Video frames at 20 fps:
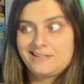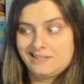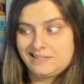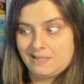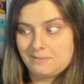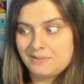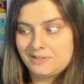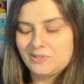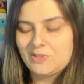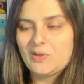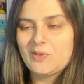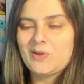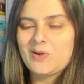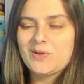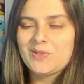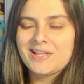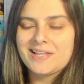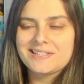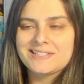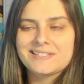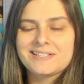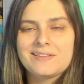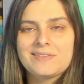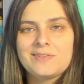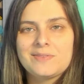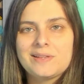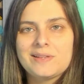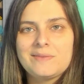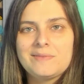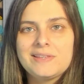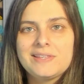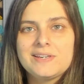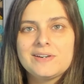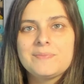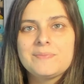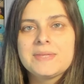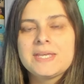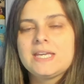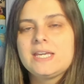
que también te lo dejo en la descripción del vídeo,